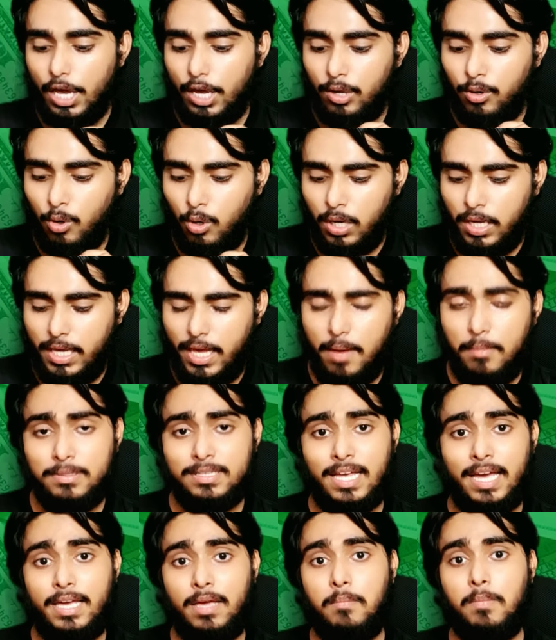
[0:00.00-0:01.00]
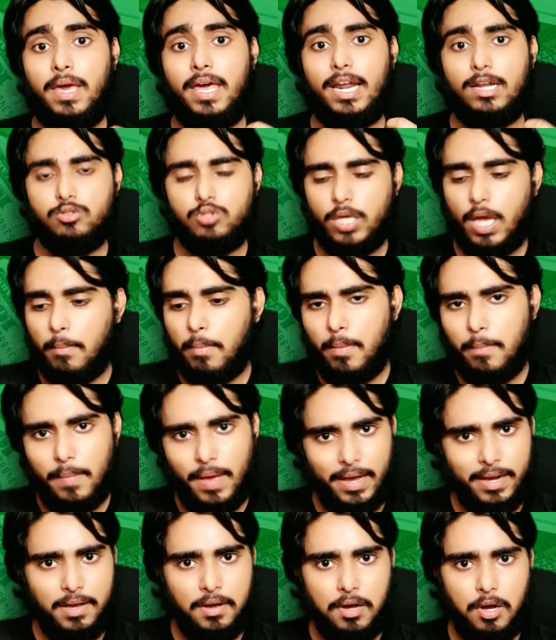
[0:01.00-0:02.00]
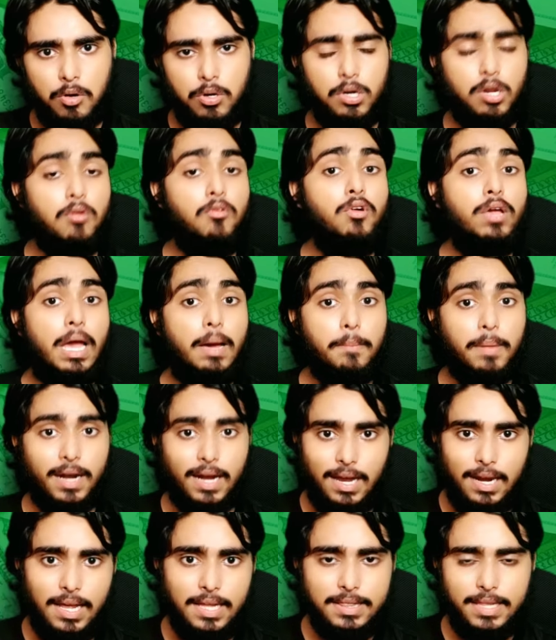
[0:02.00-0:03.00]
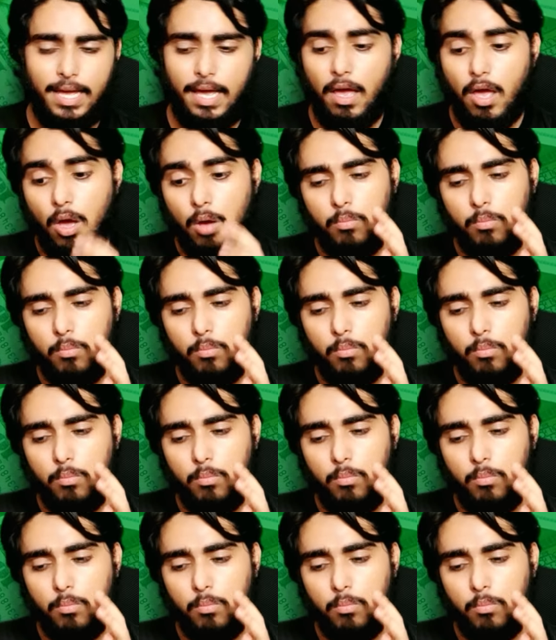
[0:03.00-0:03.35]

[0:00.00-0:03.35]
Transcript: कि इन्होंने ये बताया कि मेरा जो यहाँ पर बैंक अकाउंट है वो यहाँ पर गलत है